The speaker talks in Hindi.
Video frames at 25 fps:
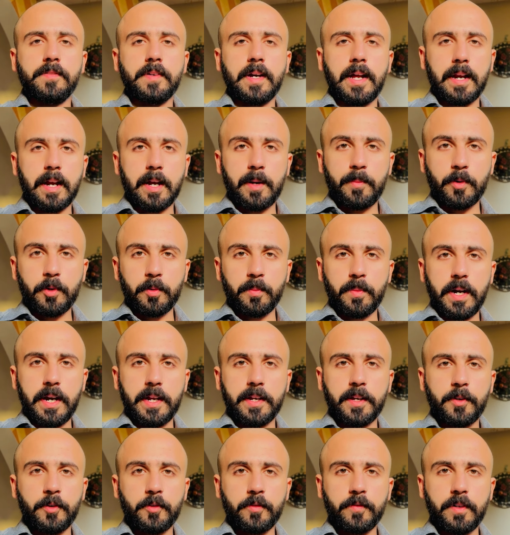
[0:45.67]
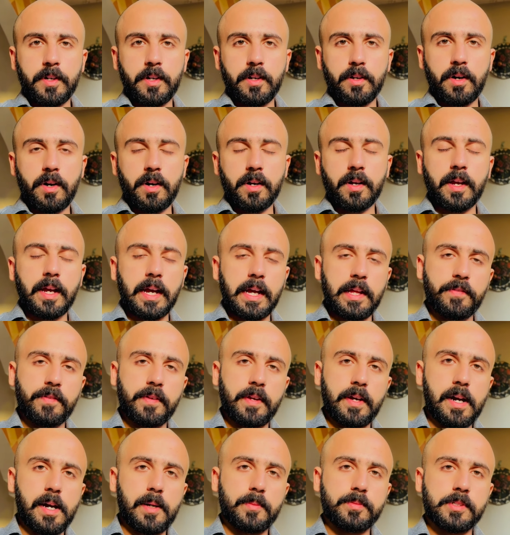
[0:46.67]
वेलकम टू माय न्यू ब्लॉग
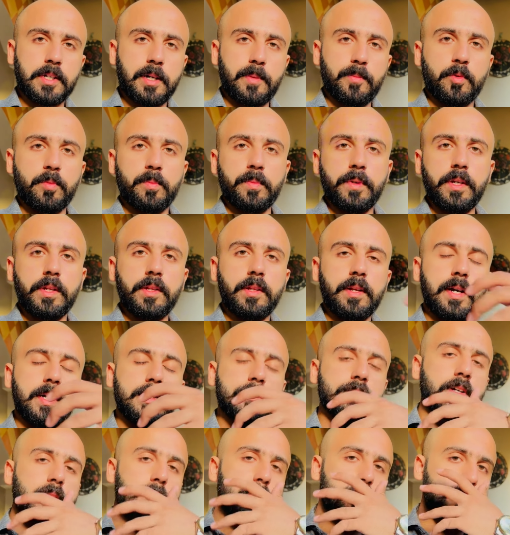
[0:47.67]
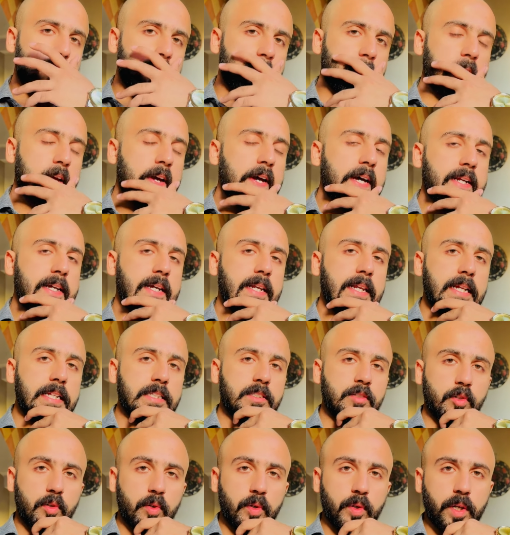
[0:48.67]
कैसे हैं आप सब उम्मीद है सब खैर खरीद
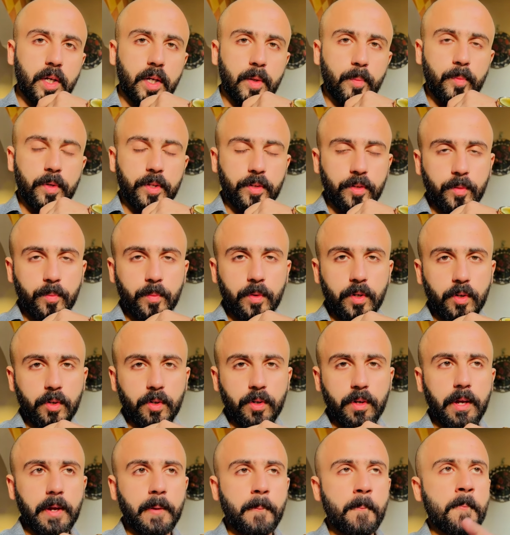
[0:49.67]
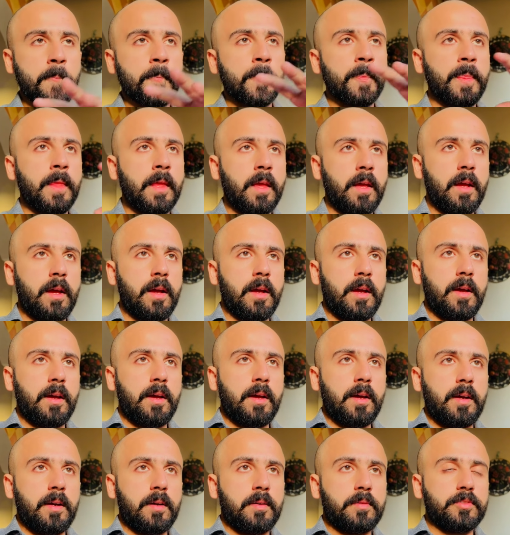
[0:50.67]
से होंगे मज़े में होंगे
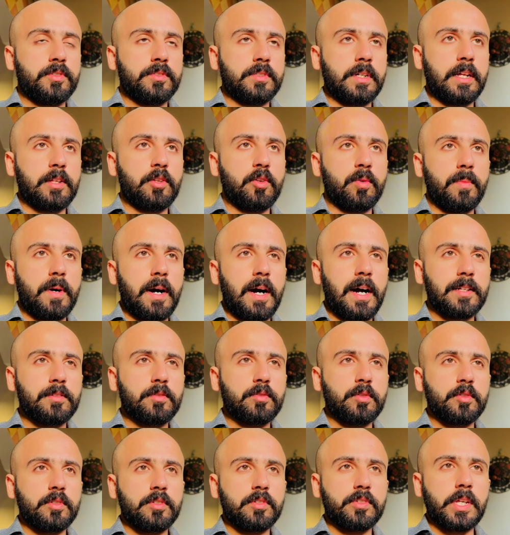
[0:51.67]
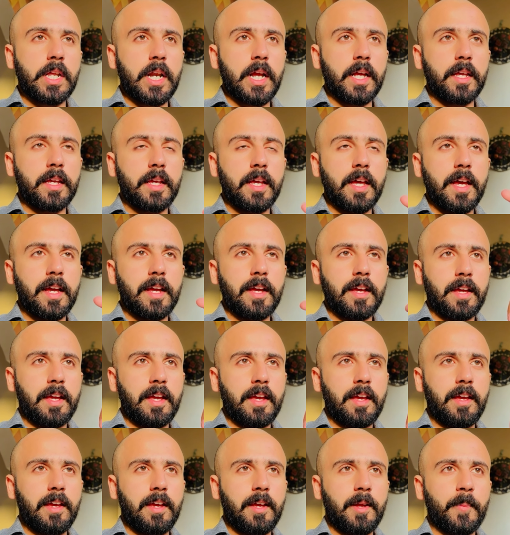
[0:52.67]
सजा तो बात कुछ इस तरह की है कि
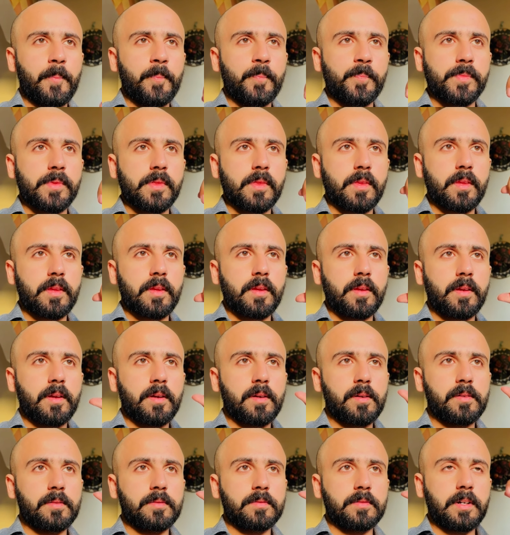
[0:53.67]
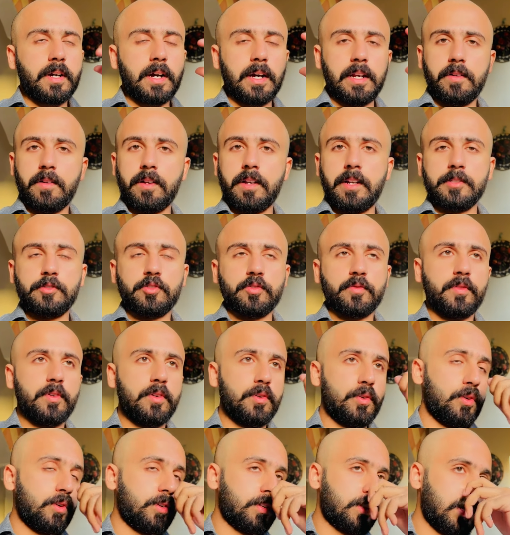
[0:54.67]
कल वाला जो
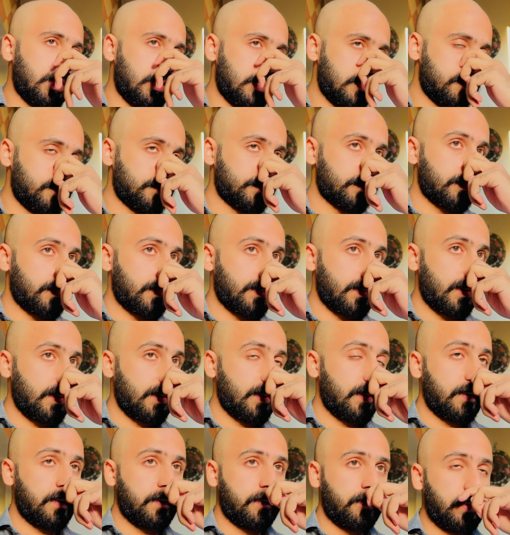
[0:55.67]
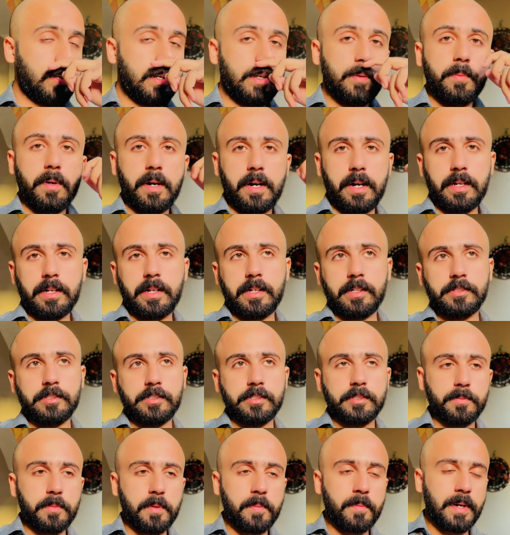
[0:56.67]
ब्लॉग था वॉलीबॉल का
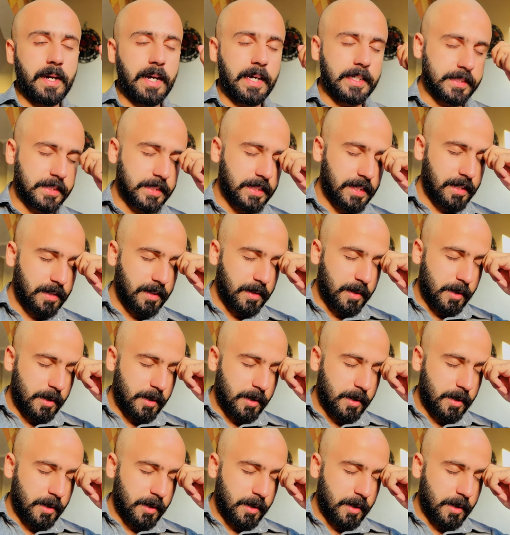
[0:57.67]
जिसमें मैच था